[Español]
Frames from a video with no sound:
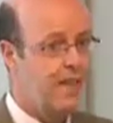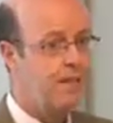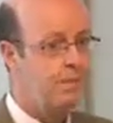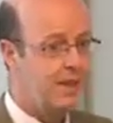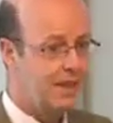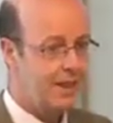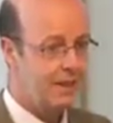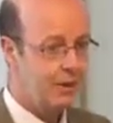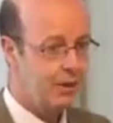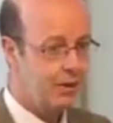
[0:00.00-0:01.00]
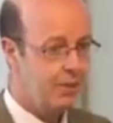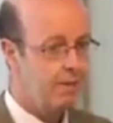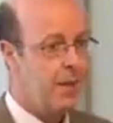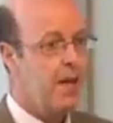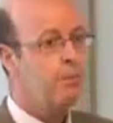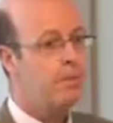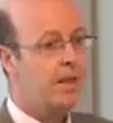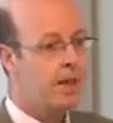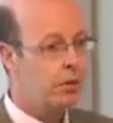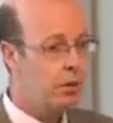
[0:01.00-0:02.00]
en investigación,
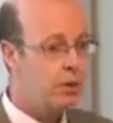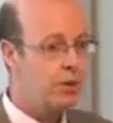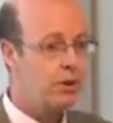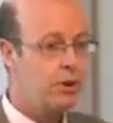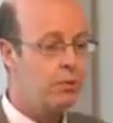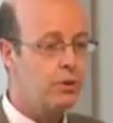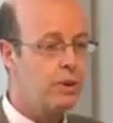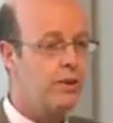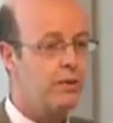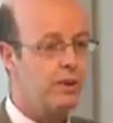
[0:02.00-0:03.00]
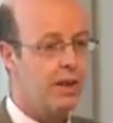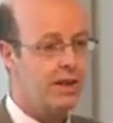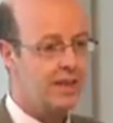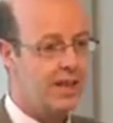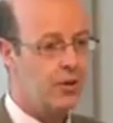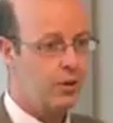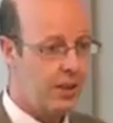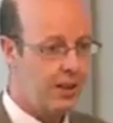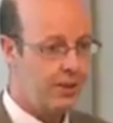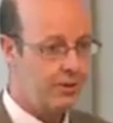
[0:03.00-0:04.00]
para que luego se nos autorice a hacer el ensayo
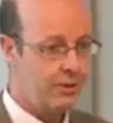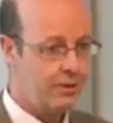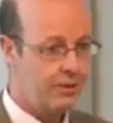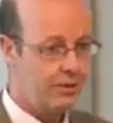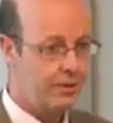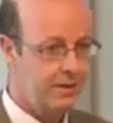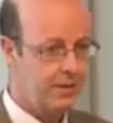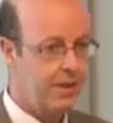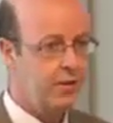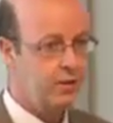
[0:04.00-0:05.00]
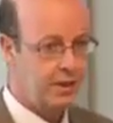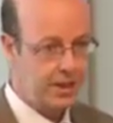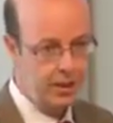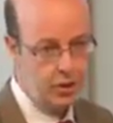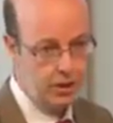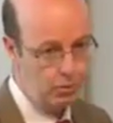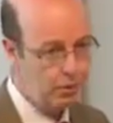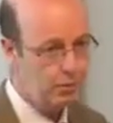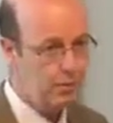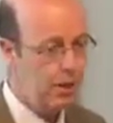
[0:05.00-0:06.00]
clínico. Entonces, esa es
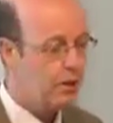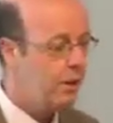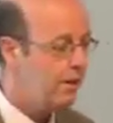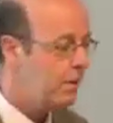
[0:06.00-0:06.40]
una forma en la que lo